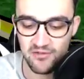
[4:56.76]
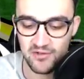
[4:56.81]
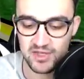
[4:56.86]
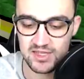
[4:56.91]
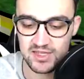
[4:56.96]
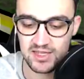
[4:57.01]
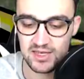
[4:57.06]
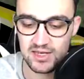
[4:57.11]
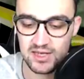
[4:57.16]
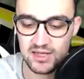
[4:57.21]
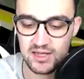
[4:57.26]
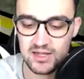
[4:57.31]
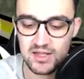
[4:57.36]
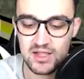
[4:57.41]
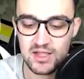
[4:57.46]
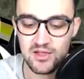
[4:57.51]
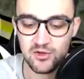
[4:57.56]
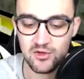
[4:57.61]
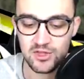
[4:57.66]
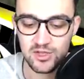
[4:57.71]
Mehrverkill.
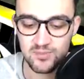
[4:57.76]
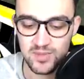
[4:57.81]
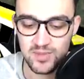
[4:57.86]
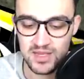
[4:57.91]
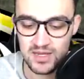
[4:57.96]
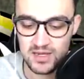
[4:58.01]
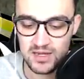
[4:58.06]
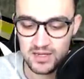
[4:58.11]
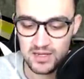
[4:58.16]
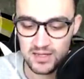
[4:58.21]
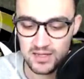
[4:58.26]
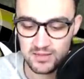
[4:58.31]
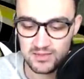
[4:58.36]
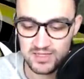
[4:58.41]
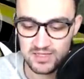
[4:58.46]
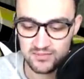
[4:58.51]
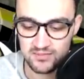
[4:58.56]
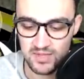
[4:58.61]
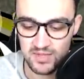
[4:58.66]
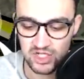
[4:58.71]
Und ich bin in
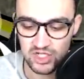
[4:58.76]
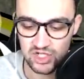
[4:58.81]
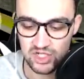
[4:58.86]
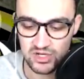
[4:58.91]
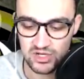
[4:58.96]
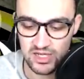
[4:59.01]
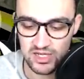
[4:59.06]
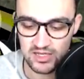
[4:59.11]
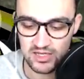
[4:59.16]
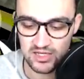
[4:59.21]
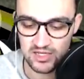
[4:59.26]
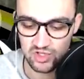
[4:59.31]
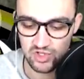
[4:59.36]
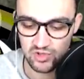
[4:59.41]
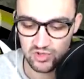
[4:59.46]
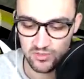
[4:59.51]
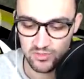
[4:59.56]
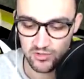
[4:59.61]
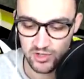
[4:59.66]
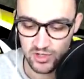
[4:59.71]
diesem Match noch gar nicht
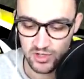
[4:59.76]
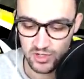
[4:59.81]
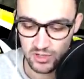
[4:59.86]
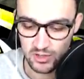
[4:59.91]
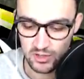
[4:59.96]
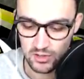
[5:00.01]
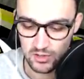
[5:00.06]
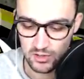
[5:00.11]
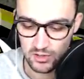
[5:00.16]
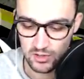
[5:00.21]
gestorben, oder?